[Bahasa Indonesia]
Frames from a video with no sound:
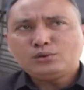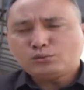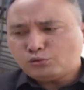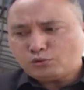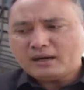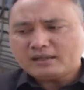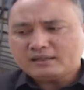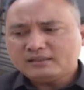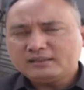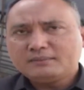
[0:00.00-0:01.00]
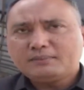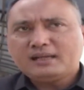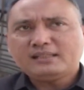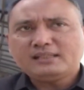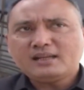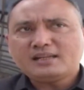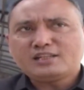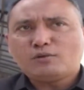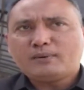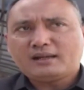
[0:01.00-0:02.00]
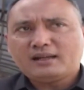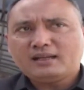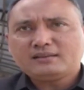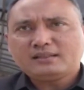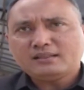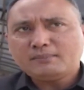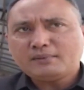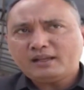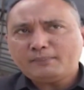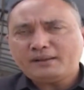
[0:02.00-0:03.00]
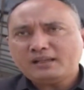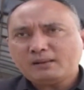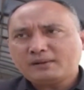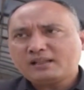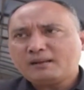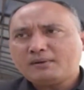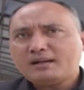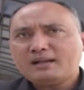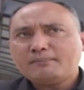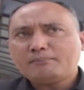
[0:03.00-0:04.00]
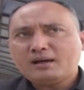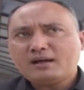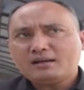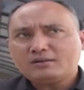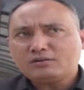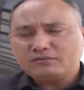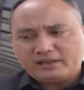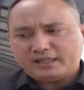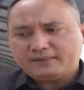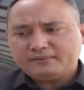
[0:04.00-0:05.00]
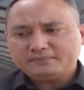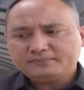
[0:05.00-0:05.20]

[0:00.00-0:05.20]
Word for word: untuk duduk bareng paling tidak di Jawa Barat kita mengeliminir pertama dampak konflik